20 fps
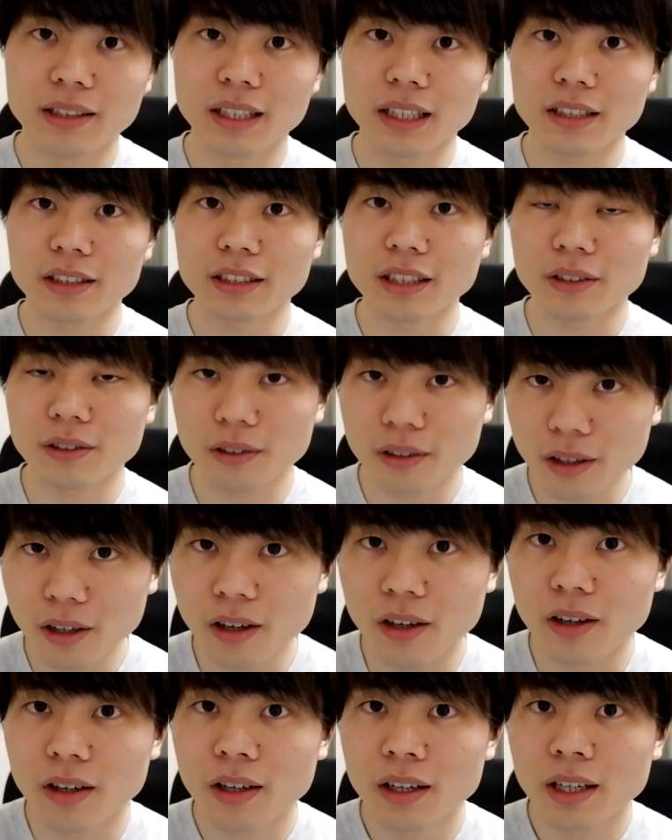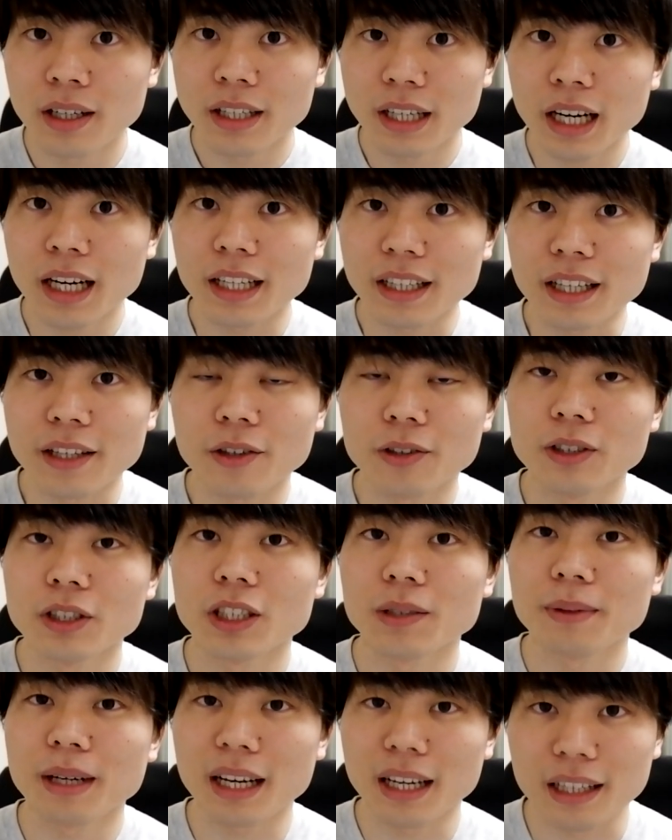連絡したところ、やはりね、
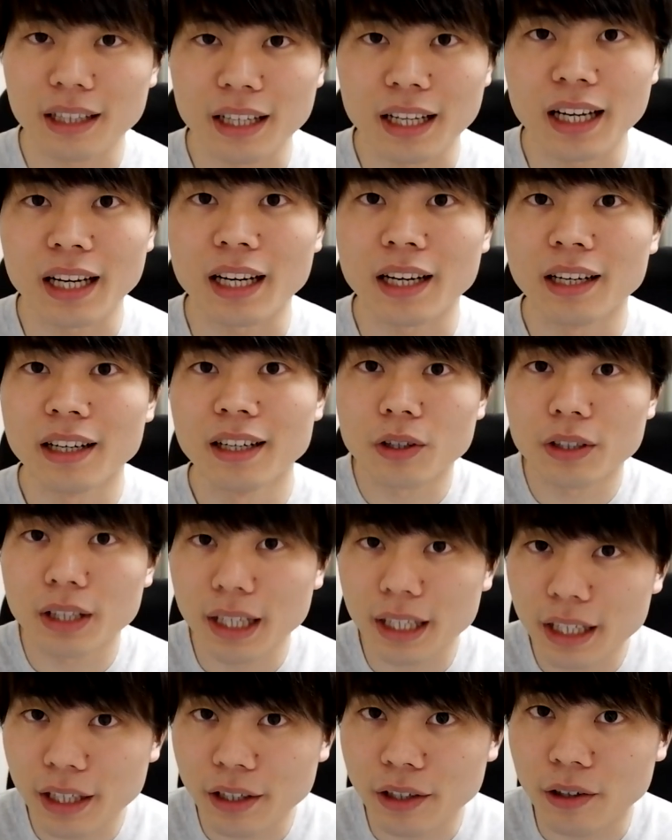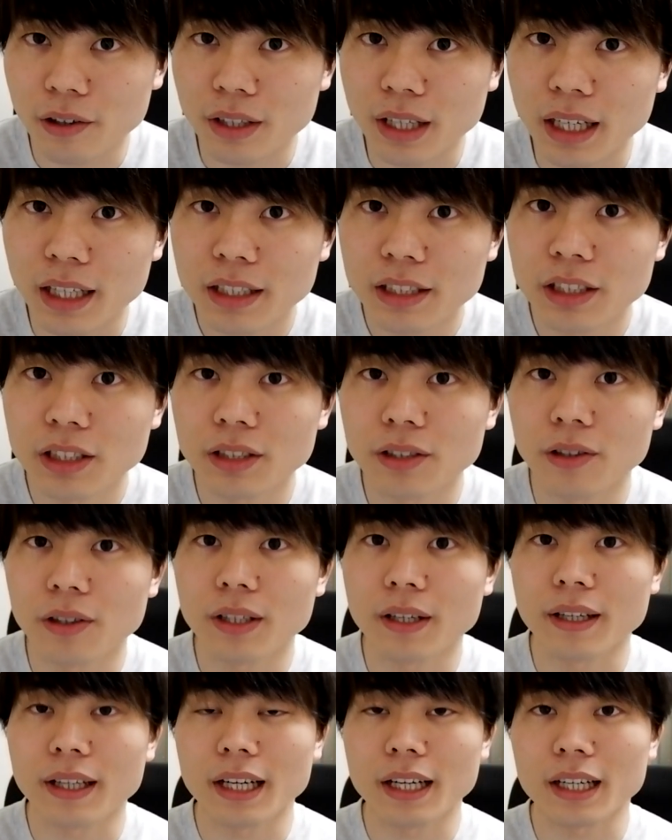40万円ね、購入できるような仕
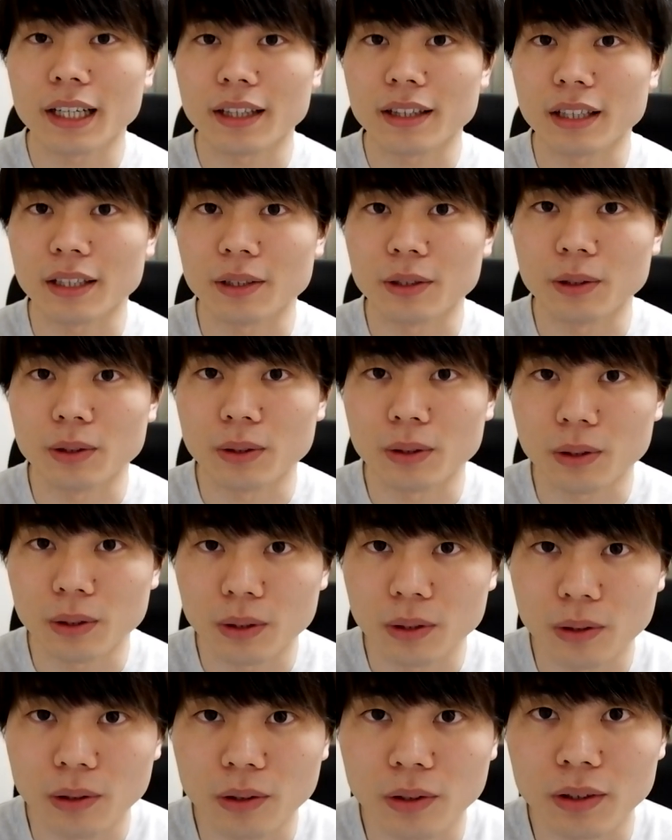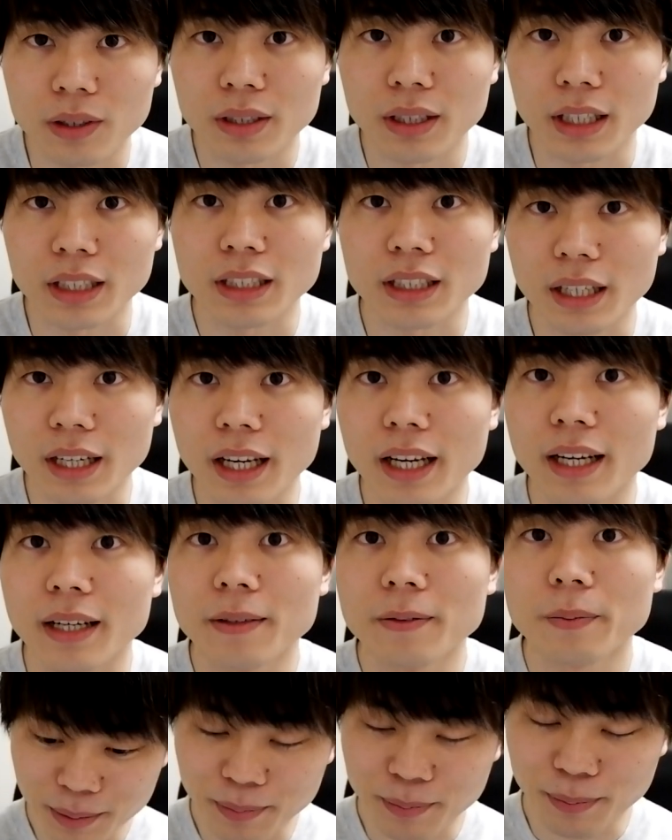様ではなかったということでした
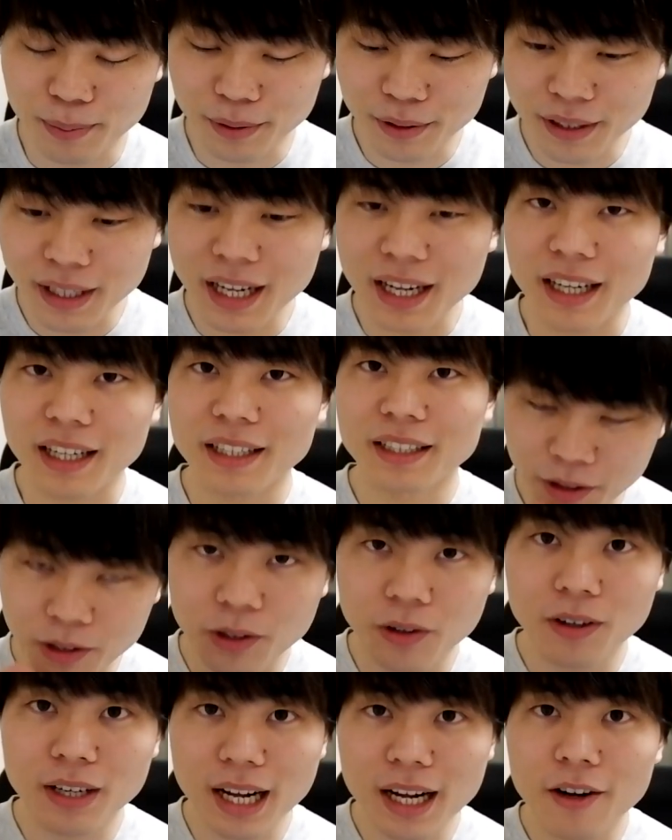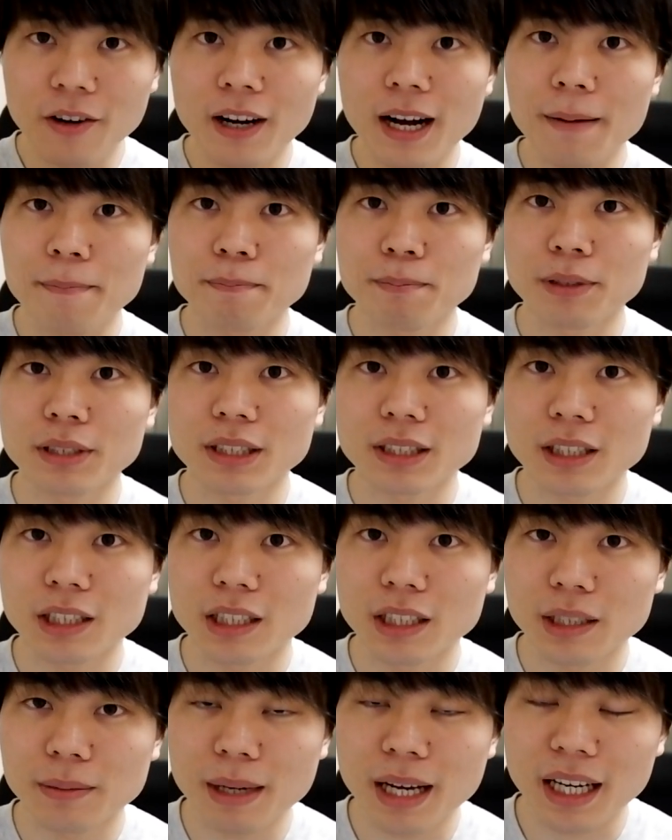ね。僕は、動画をアップす
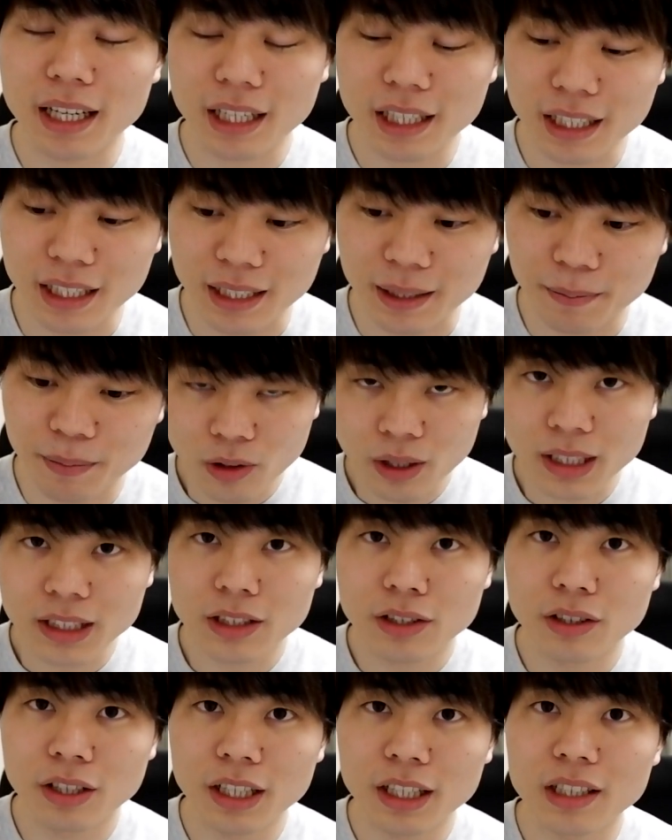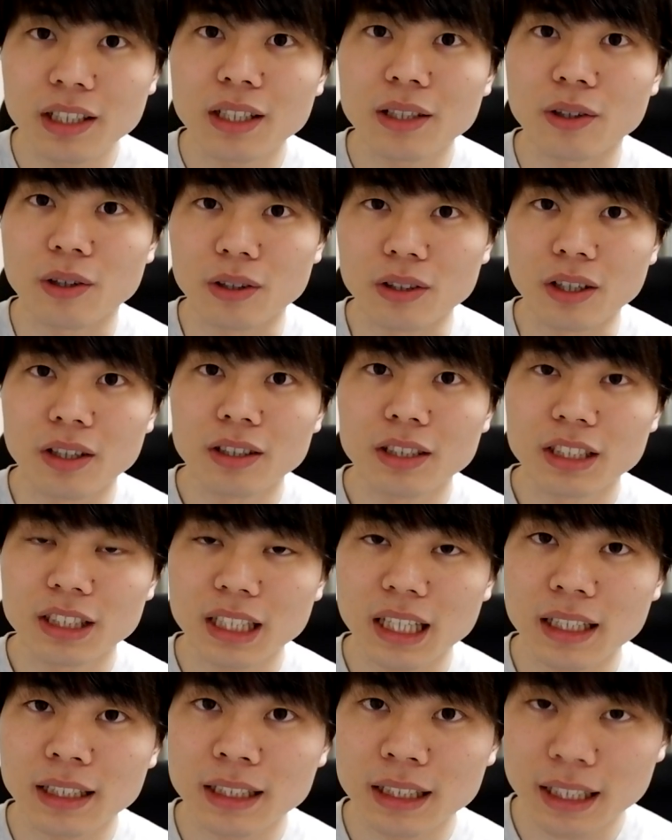る前に、動画擦り切れるほど、
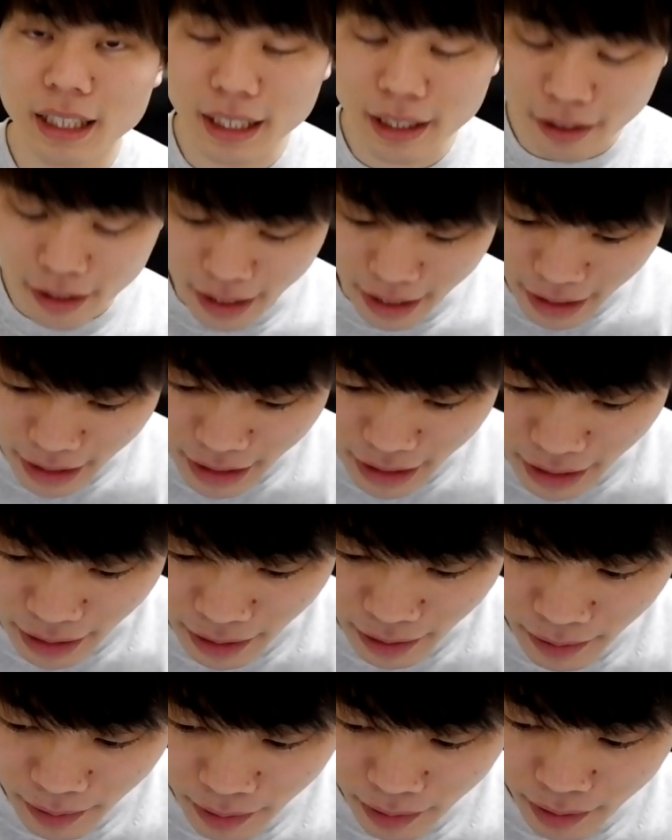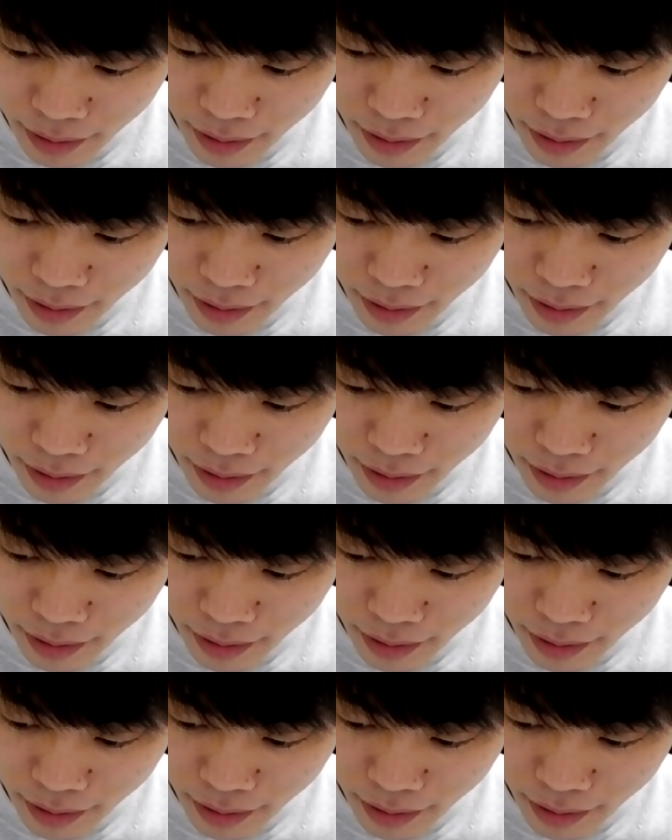7、8回ぐらい